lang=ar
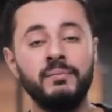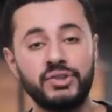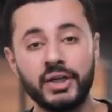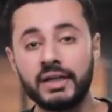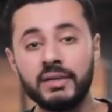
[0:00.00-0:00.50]

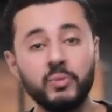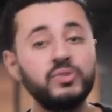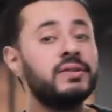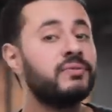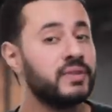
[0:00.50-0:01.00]
بشكل
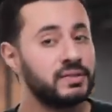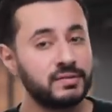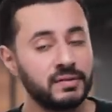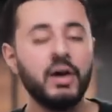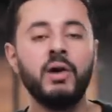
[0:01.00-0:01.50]

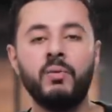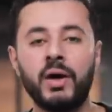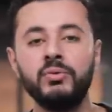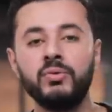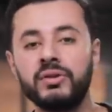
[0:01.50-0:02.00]
مستفز
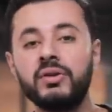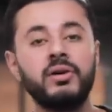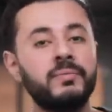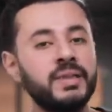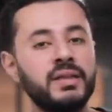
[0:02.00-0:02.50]
وعنده ثقة
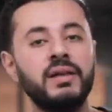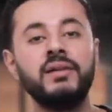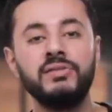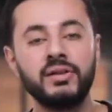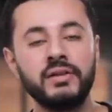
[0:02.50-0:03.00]
كبيرة
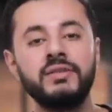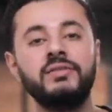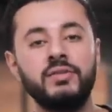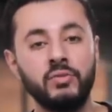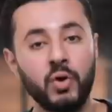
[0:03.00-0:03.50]
لدرجة
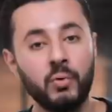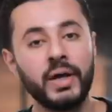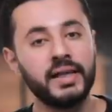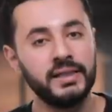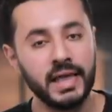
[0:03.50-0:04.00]
ان هو
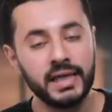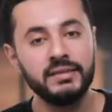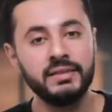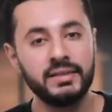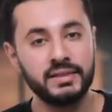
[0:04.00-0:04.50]
كان
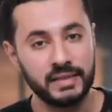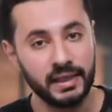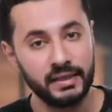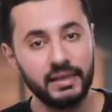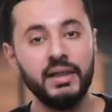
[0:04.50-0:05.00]
قادر
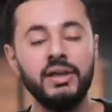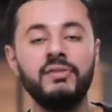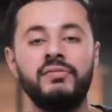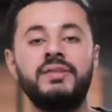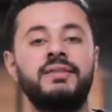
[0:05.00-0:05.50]
يسجل
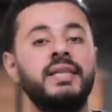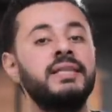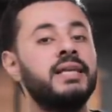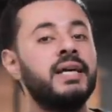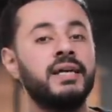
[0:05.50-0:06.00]
في
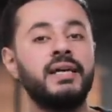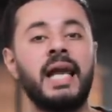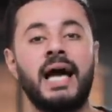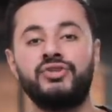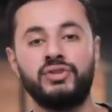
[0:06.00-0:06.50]
الثانية
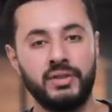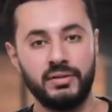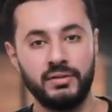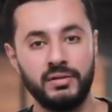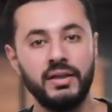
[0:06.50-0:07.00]
العشرة
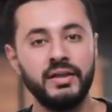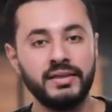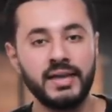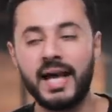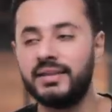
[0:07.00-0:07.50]

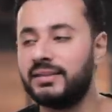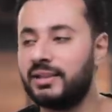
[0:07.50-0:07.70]
يعني